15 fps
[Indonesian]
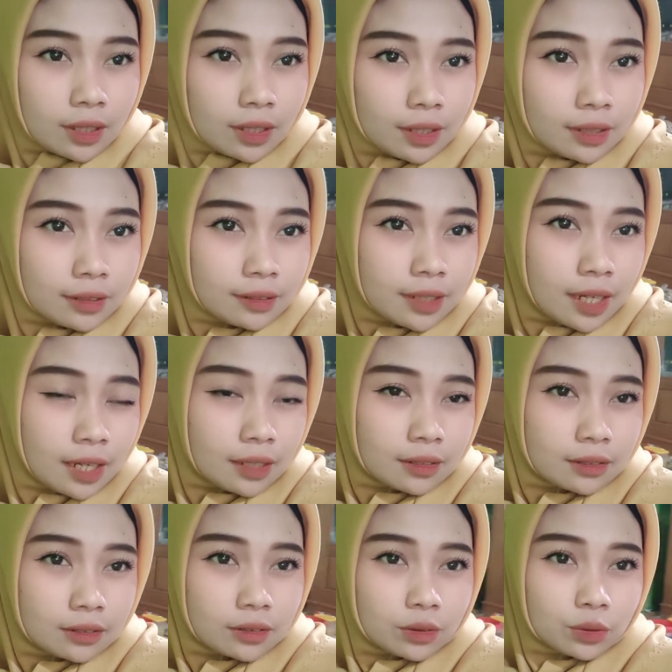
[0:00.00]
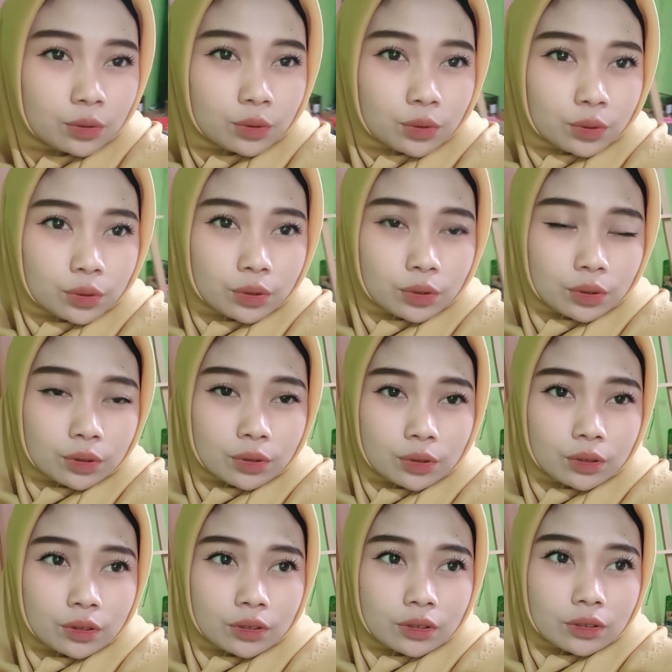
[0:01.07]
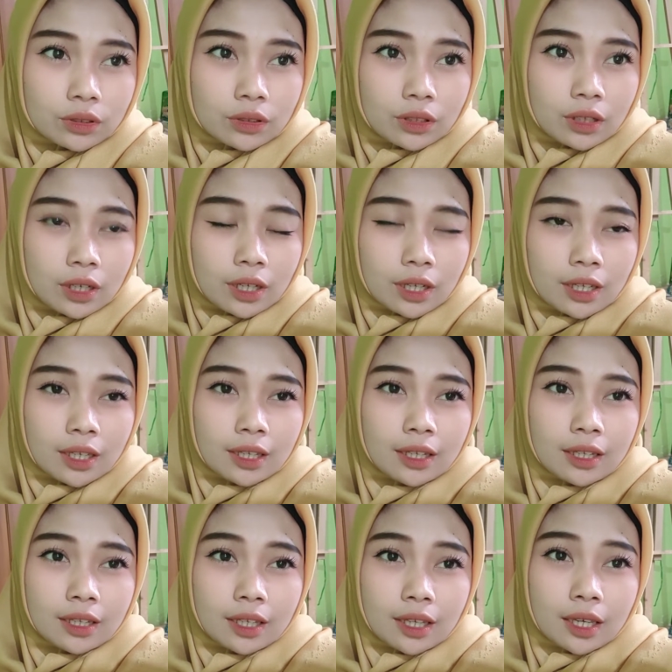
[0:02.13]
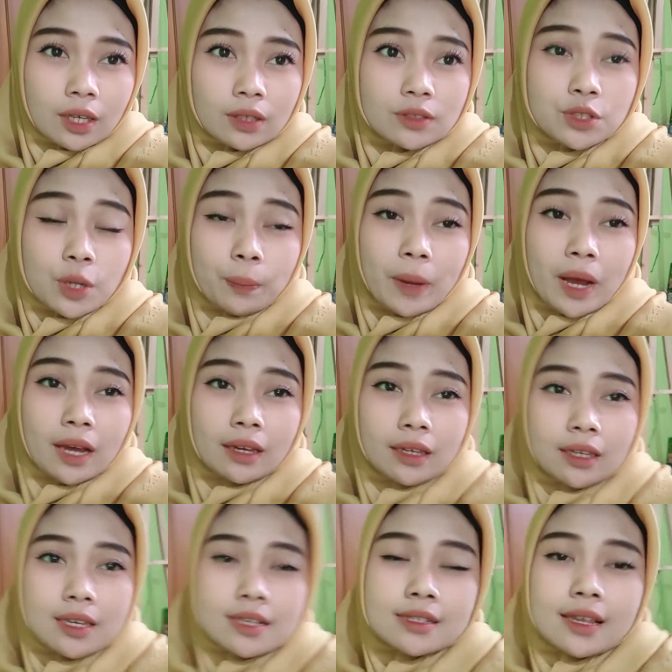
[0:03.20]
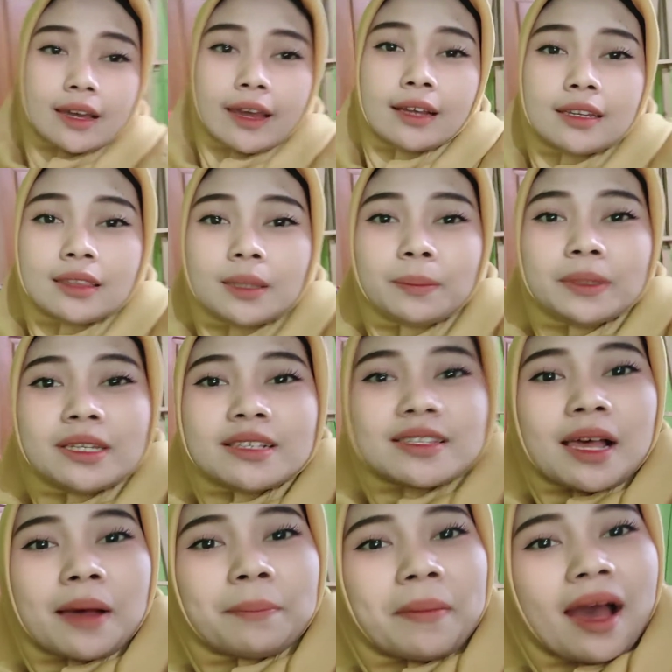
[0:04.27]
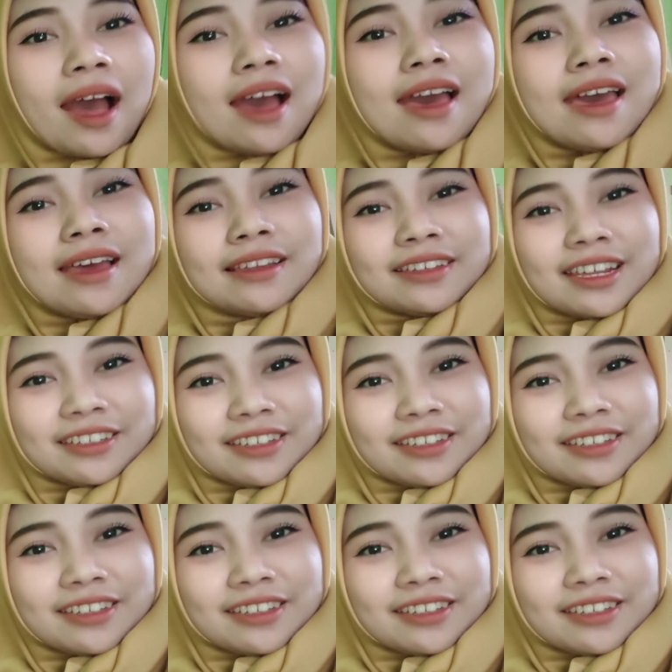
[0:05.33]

Dan untuk hari ini job pagi saya ditemani sama Dede